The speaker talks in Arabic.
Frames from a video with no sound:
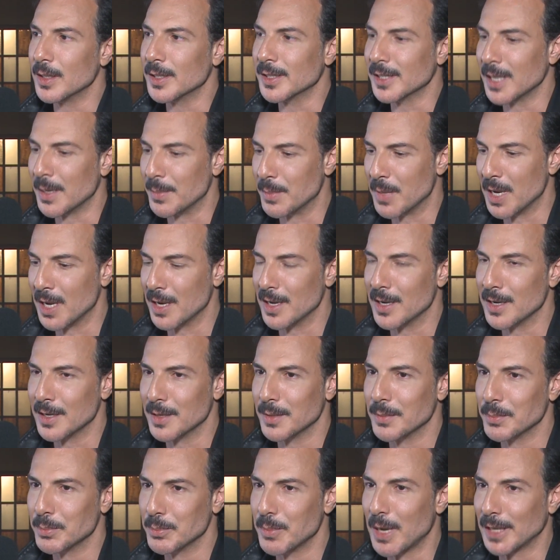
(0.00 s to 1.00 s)
لسه
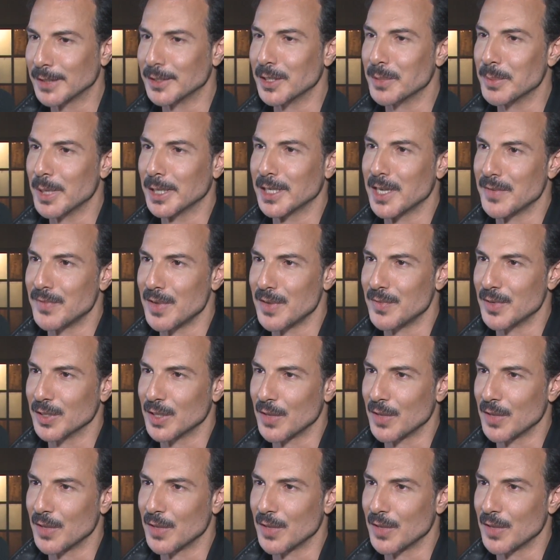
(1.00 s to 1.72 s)
ما ما كثير بحكي فيه في